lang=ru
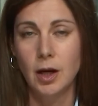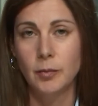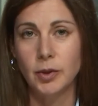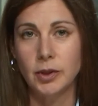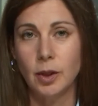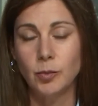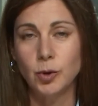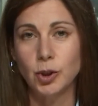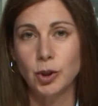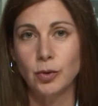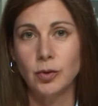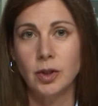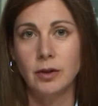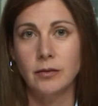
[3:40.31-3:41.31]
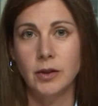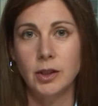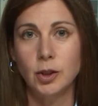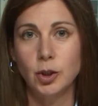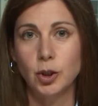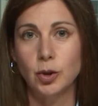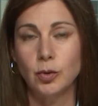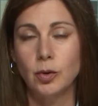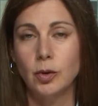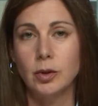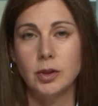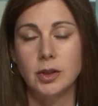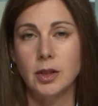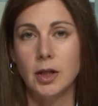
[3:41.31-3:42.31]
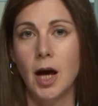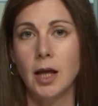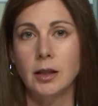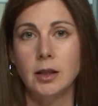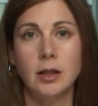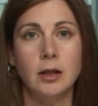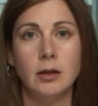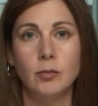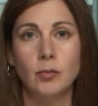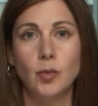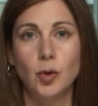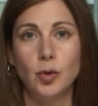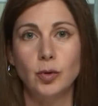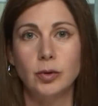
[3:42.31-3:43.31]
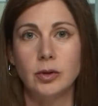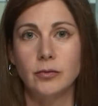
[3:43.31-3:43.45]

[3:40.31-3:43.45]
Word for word: потому что он говорит, что страны могут,